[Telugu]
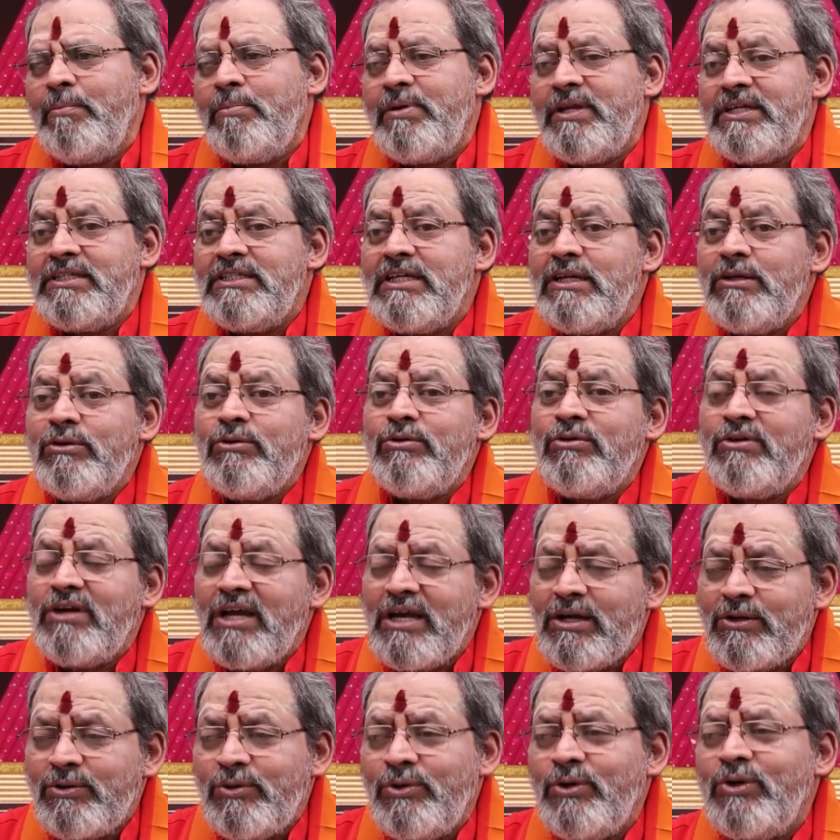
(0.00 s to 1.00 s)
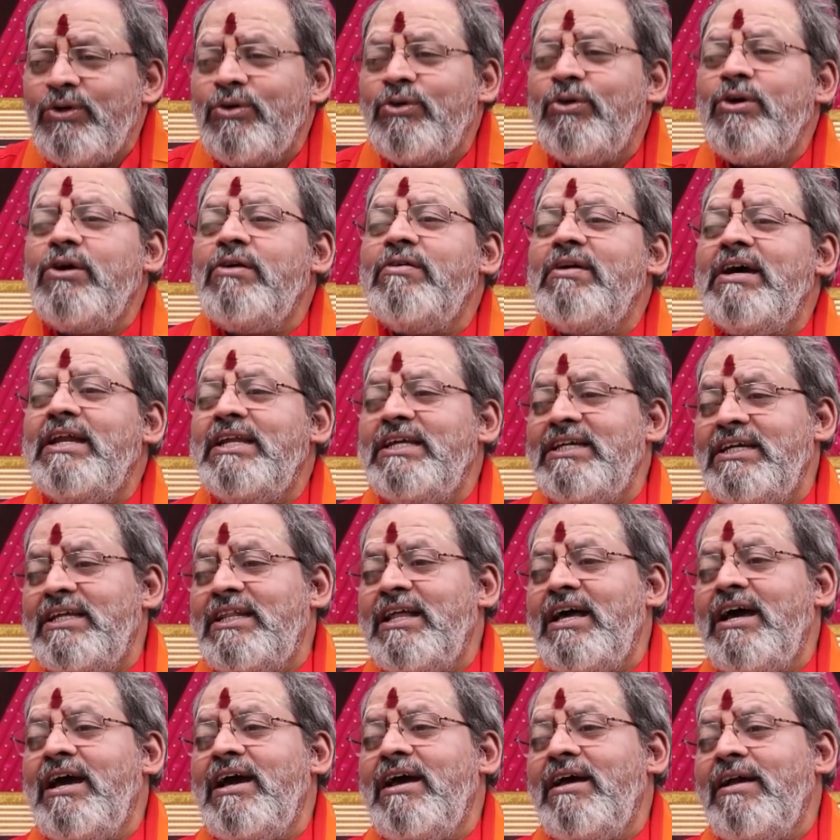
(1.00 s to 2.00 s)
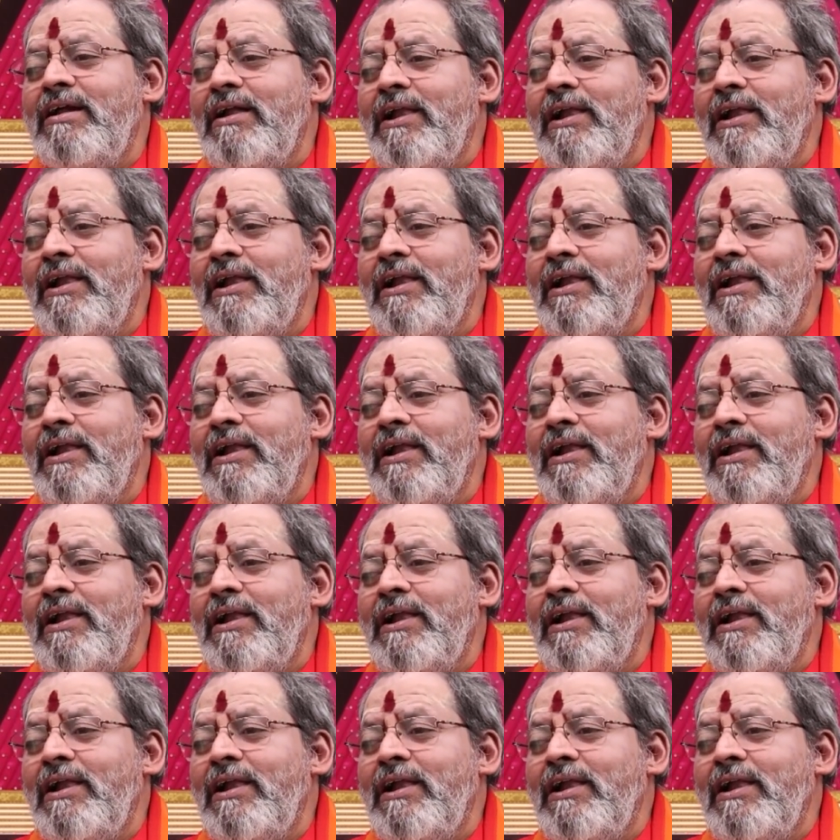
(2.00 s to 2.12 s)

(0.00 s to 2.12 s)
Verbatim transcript: ప్రజలు కూడా కోరుకోవాలి కదా